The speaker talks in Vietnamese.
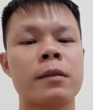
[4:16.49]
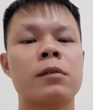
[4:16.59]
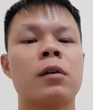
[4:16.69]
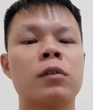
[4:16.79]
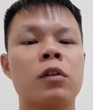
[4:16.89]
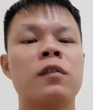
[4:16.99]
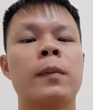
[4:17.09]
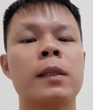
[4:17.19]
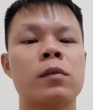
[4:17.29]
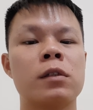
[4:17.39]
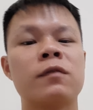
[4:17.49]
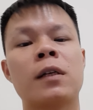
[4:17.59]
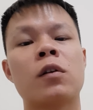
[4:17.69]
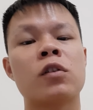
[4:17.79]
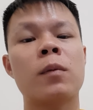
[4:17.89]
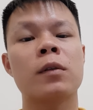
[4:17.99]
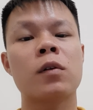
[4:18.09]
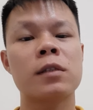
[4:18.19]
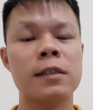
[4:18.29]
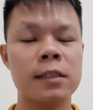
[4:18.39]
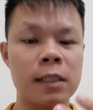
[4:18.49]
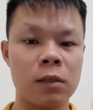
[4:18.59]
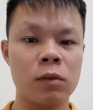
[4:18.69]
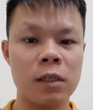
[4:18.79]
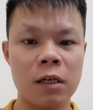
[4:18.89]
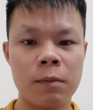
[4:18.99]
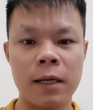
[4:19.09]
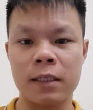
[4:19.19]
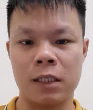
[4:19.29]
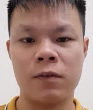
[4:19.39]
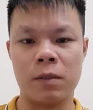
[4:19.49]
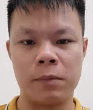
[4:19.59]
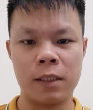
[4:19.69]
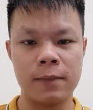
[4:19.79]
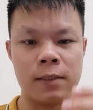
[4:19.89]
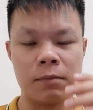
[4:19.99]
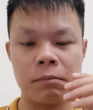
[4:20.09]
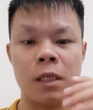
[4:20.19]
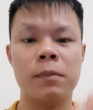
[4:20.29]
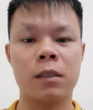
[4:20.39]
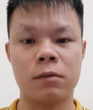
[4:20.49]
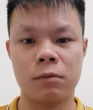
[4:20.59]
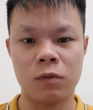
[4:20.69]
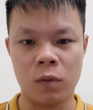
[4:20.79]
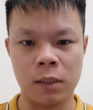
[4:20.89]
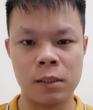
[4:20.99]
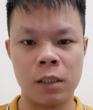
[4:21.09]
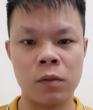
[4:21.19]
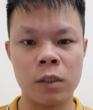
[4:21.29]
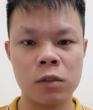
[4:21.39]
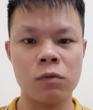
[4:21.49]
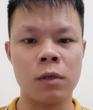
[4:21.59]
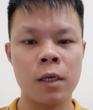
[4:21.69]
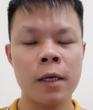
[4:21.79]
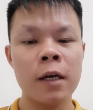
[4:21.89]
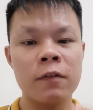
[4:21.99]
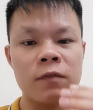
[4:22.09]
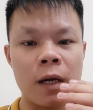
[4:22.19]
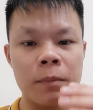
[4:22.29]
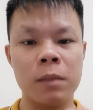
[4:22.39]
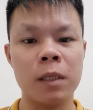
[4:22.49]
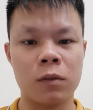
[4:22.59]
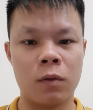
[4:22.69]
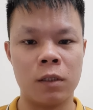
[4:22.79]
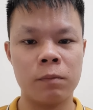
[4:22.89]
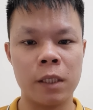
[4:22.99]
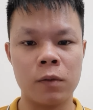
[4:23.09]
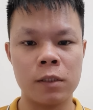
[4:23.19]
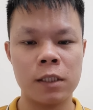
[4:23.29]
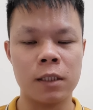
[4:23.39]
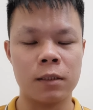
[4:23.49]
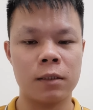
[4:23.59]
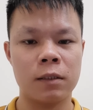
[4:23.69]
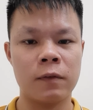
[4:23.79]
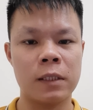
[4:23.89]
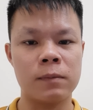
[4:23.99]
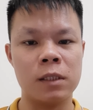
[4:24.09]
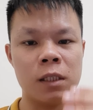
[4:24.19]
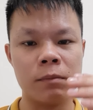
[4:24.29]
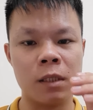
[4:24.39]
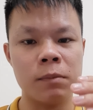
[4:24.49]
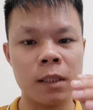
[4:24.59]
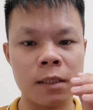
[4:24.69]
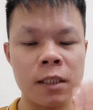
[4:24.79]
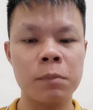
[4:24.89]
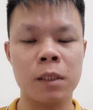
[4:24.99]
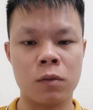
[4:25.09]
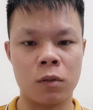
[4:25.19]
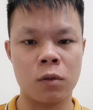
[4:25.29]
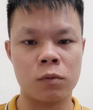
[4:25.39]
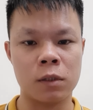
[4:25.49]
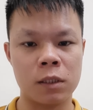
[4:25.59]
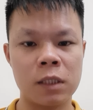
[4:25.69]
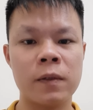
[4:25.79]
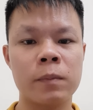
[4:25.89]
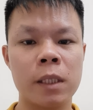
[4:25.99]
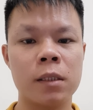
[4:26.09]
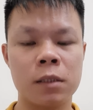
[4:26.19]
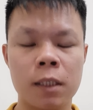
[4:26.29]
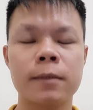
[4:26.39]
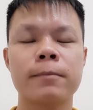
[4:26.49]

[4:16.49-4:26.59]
Sau đó tôi và ban tổ chức và đội nhóm của tôi sẽ sẵn sàng hỗ trợ các bạn để các bạn biết thêm những bí mật của thế giới nói chung và bí mật của nước Mỹ nói riêng và thậm chí là bí mật riêng biệt của Cục Dự trữ Liên bang Mỹ nữa.